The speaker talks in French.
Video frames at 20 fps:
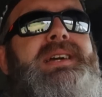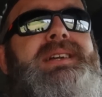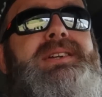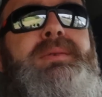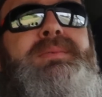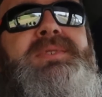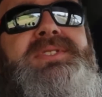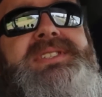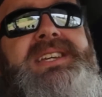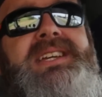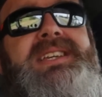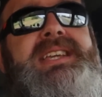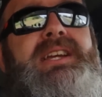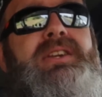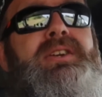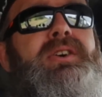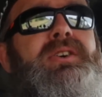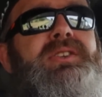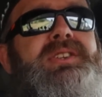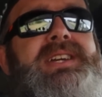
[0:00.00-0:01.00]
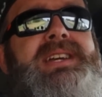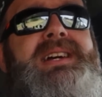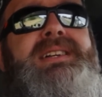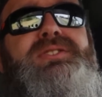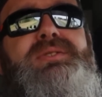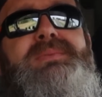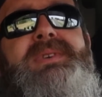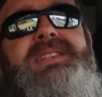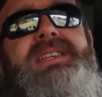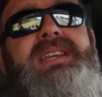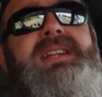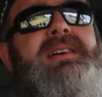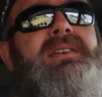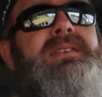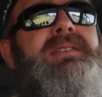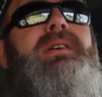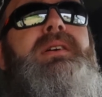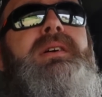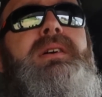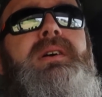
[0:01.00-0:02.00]
Ça a commencé à quelle heure, Andréa, tu ah m'as dit là
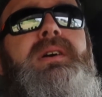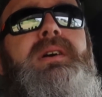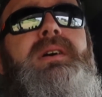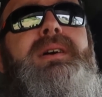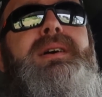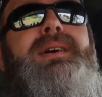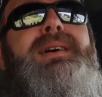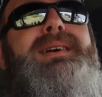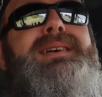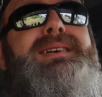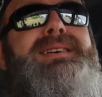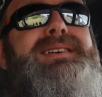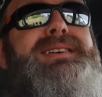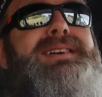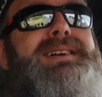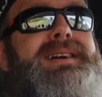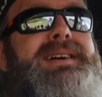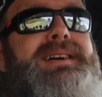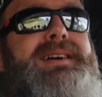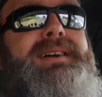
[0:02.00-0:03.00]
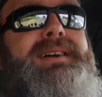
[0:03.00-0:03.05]
J'ai commencé à minuit 20.